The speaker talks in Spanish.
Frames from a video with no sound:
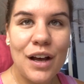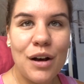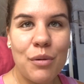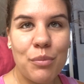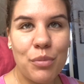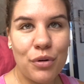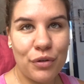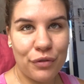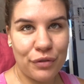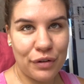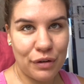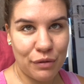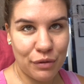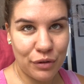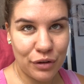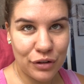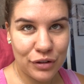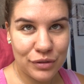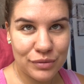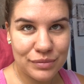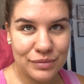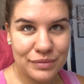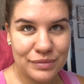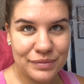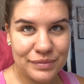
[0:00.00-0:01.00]
Por favor,
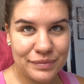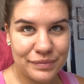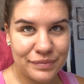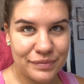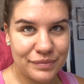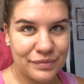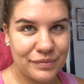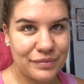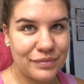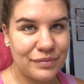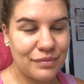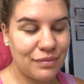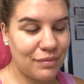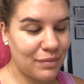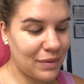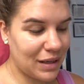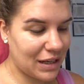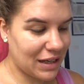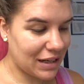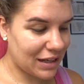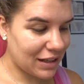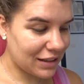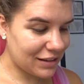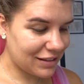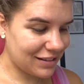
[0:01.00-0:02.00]

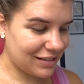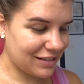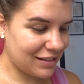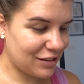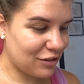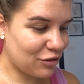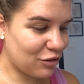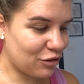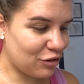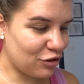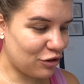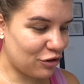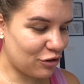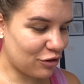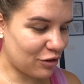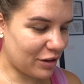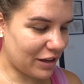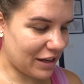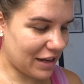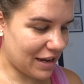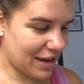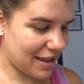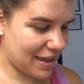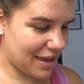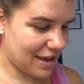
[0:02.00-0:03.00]
mirad con lo
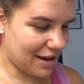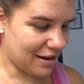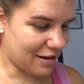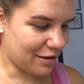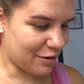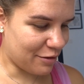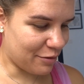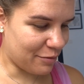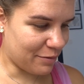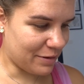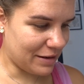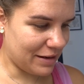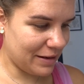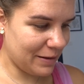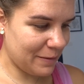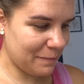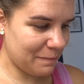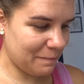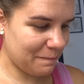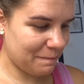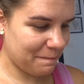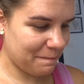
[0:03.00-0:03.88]
que ha llegado, ¿vale?